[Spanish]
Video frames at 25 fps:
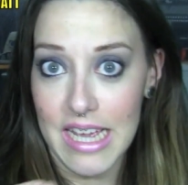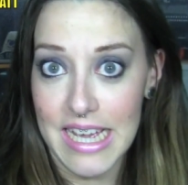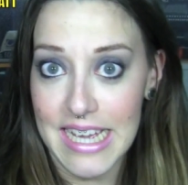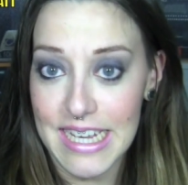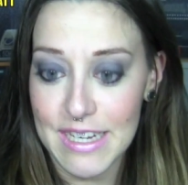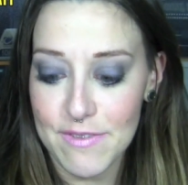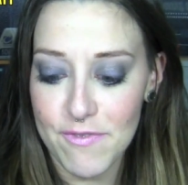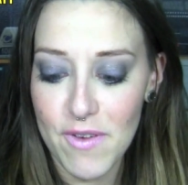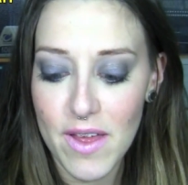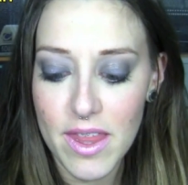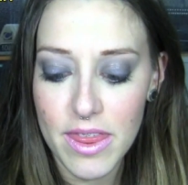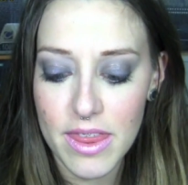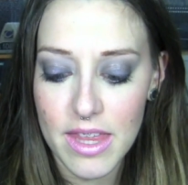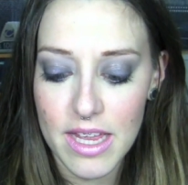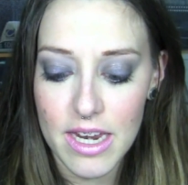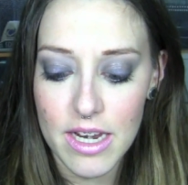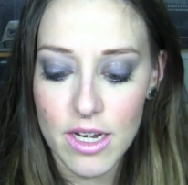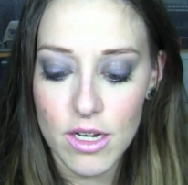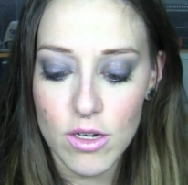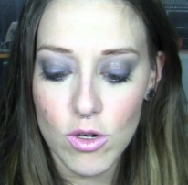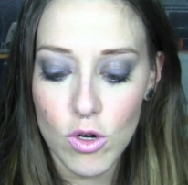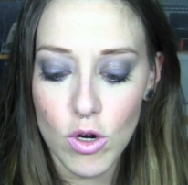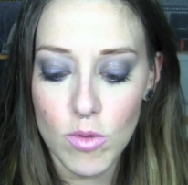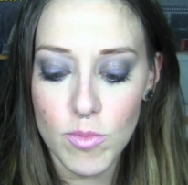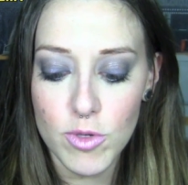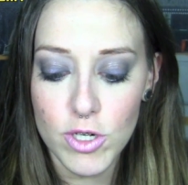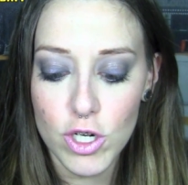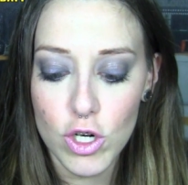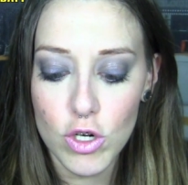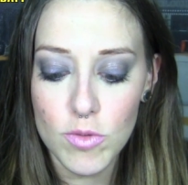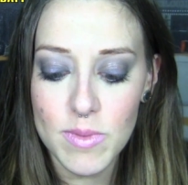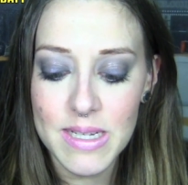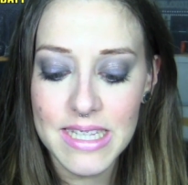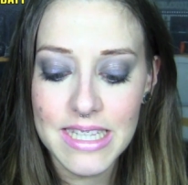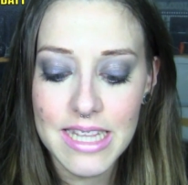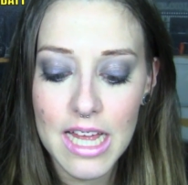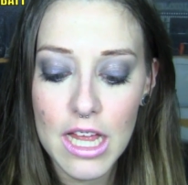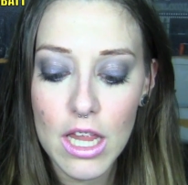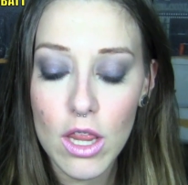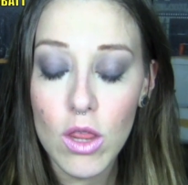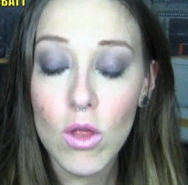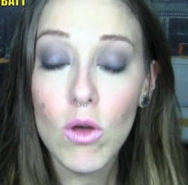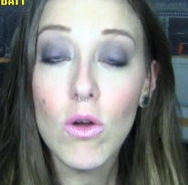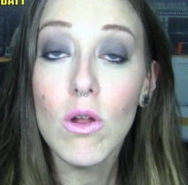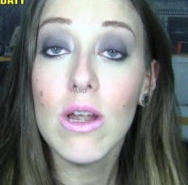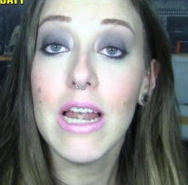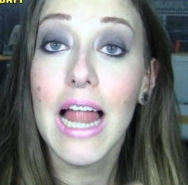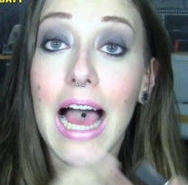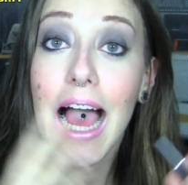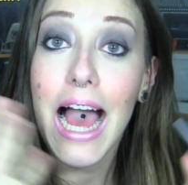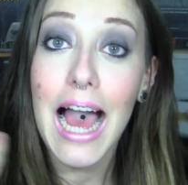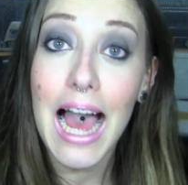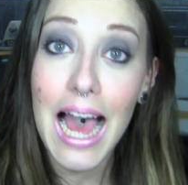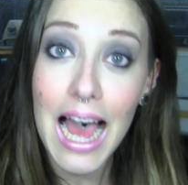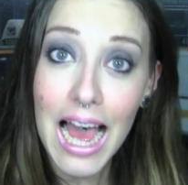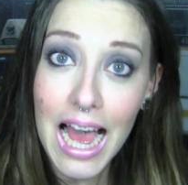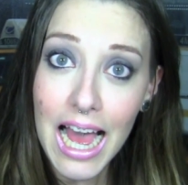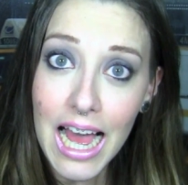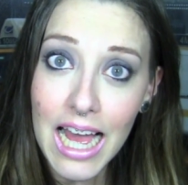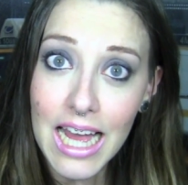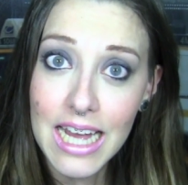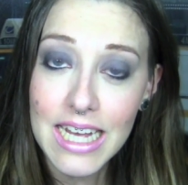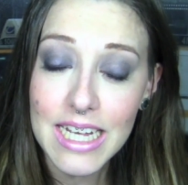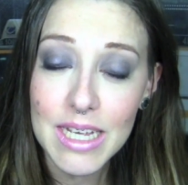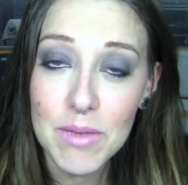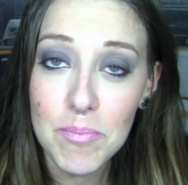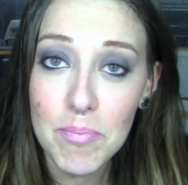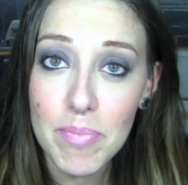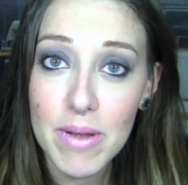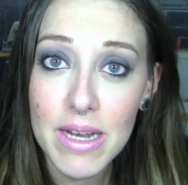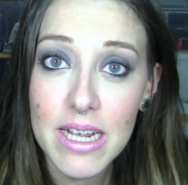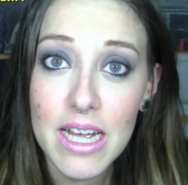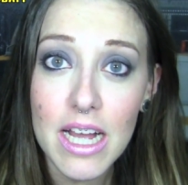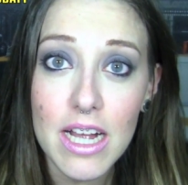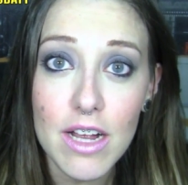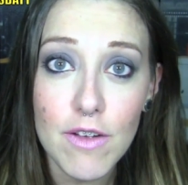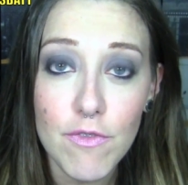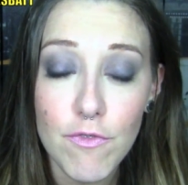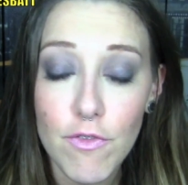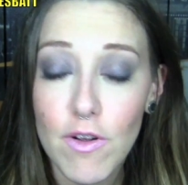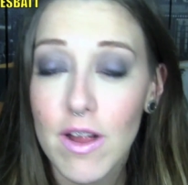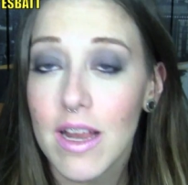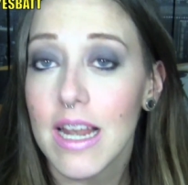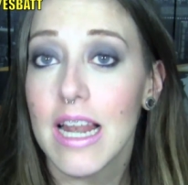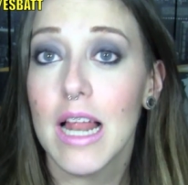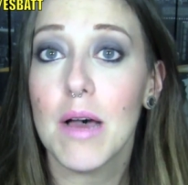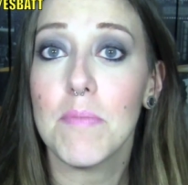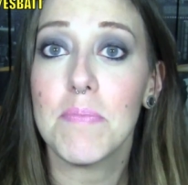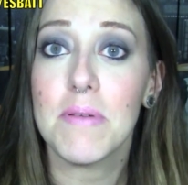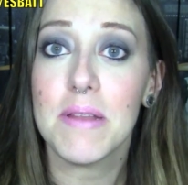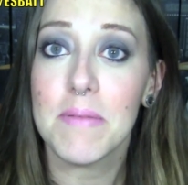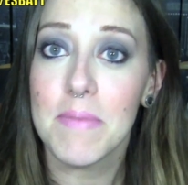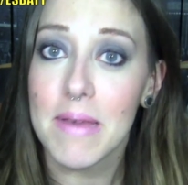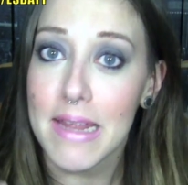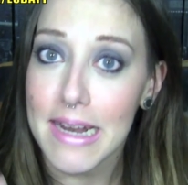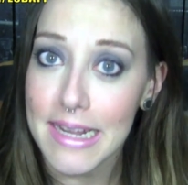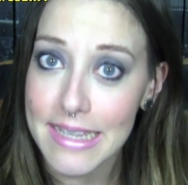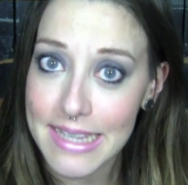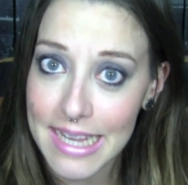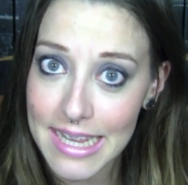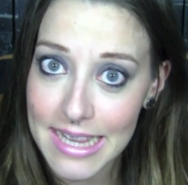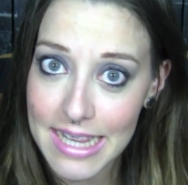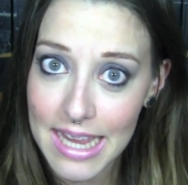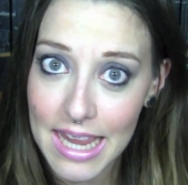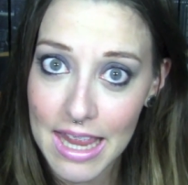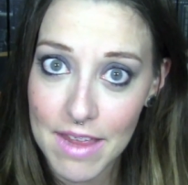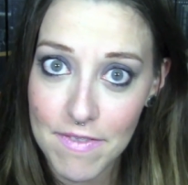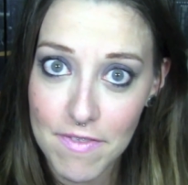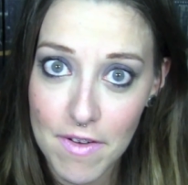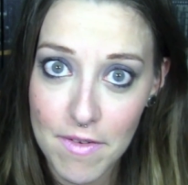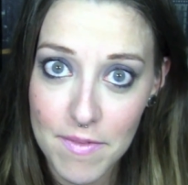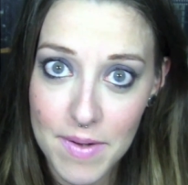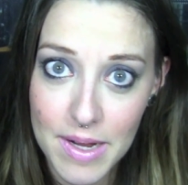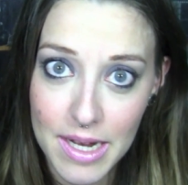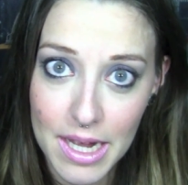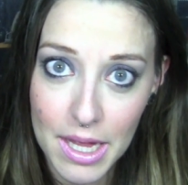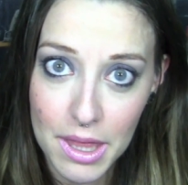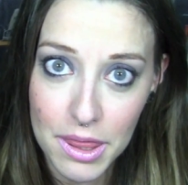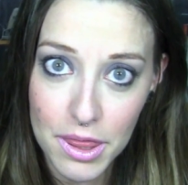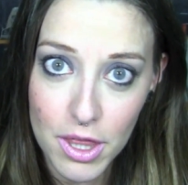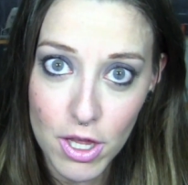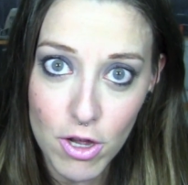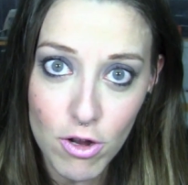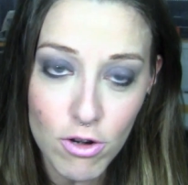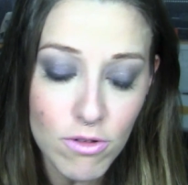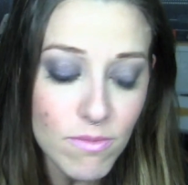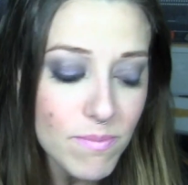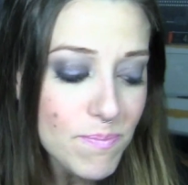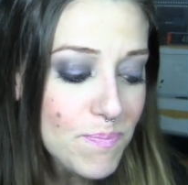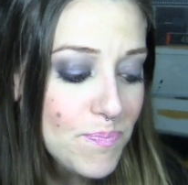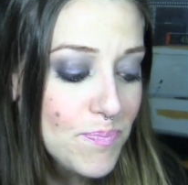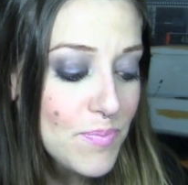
Es fácil, como os he comentado, la A implica que fue la primera tanda de fabricación,